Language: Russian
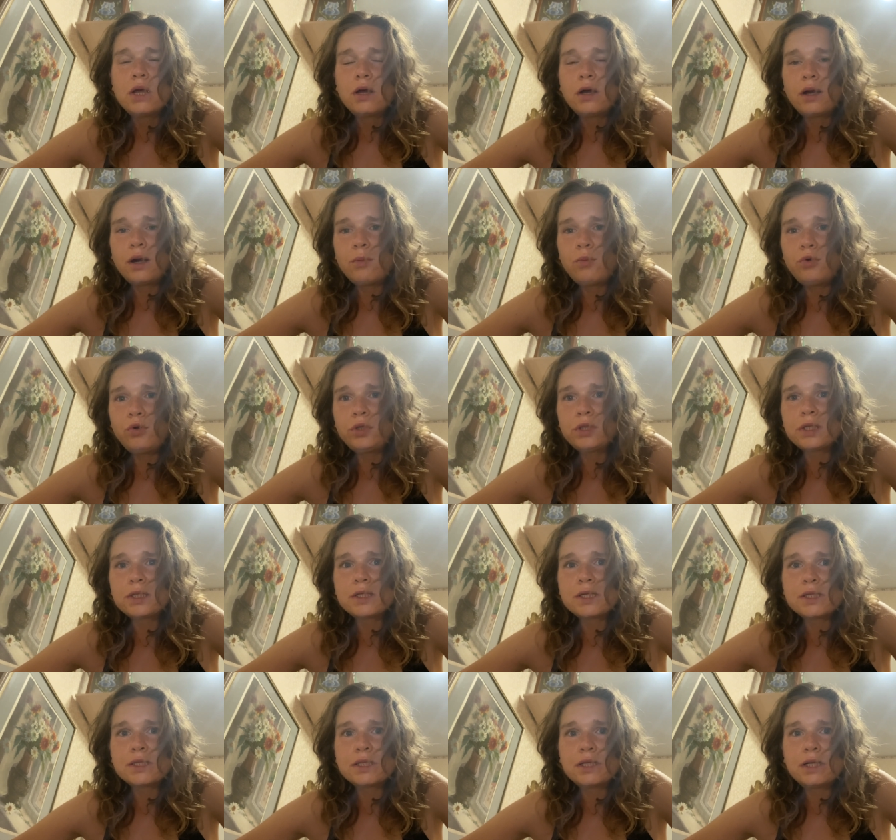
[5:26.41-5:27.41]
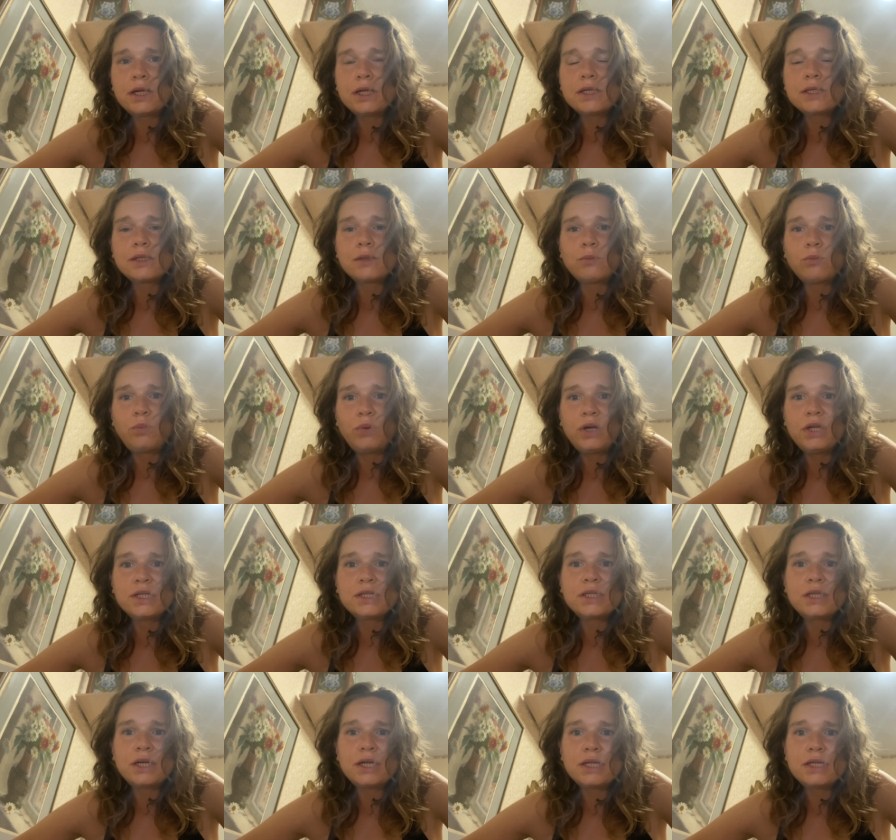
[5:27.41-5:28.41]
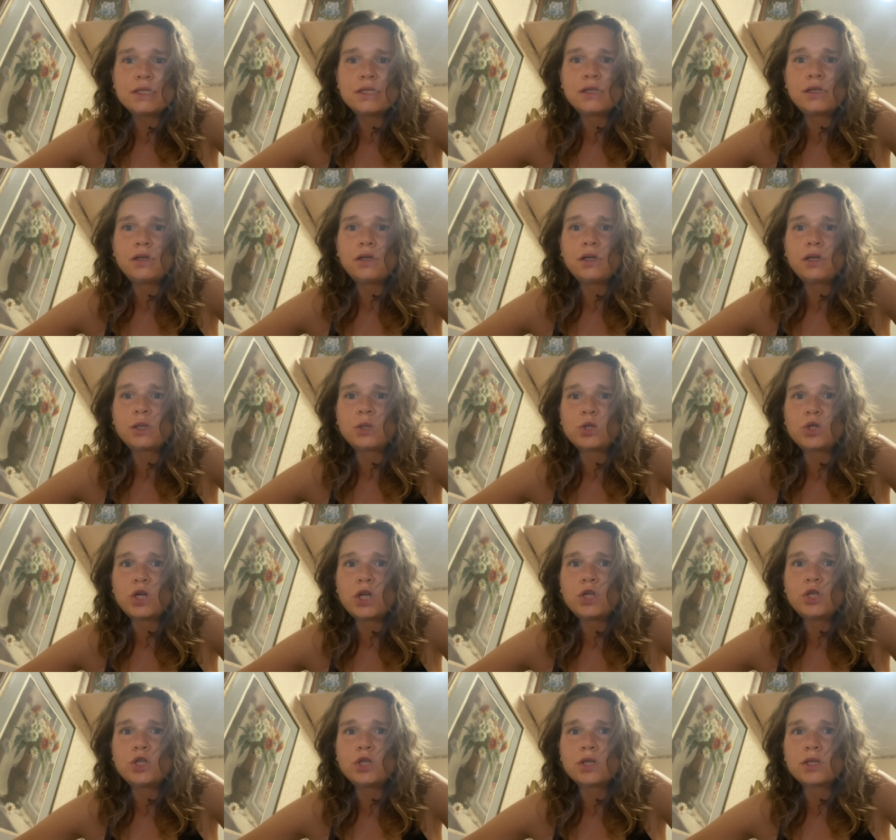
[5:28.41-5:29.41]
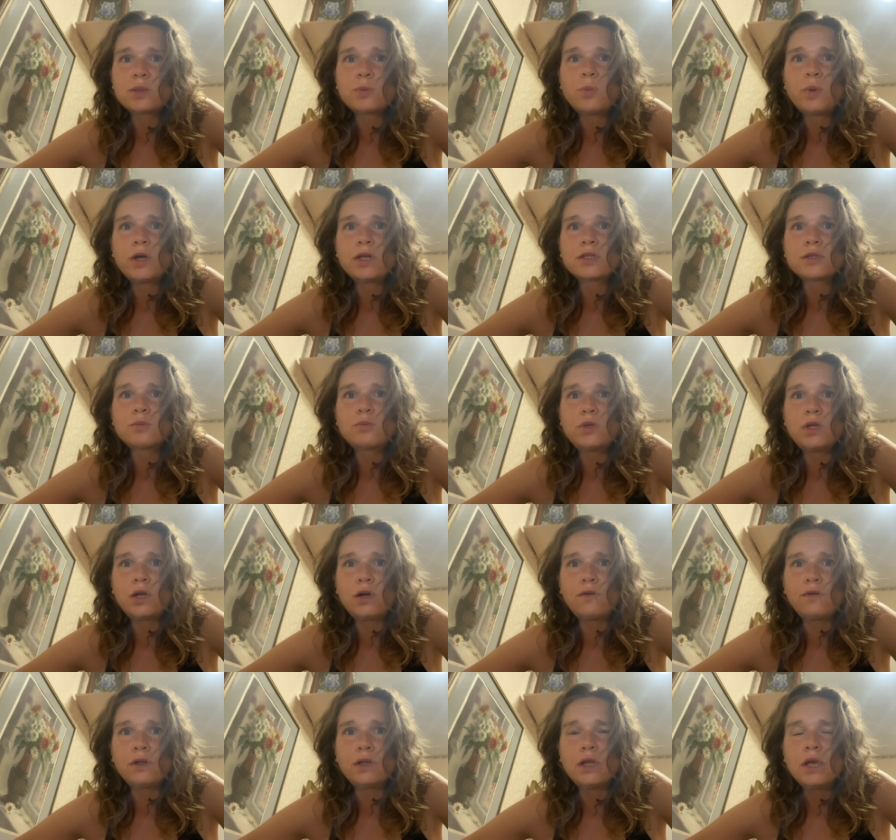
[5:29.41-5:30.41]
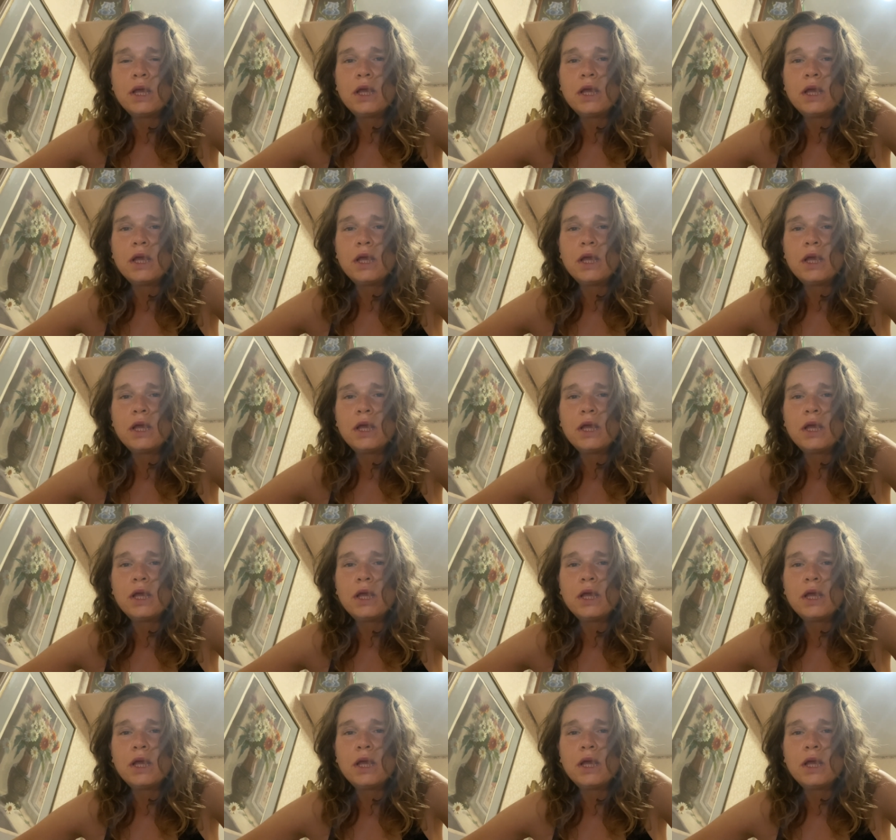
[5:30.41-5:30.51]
Работа со стрессом – при стрессе кишечник спазмирован.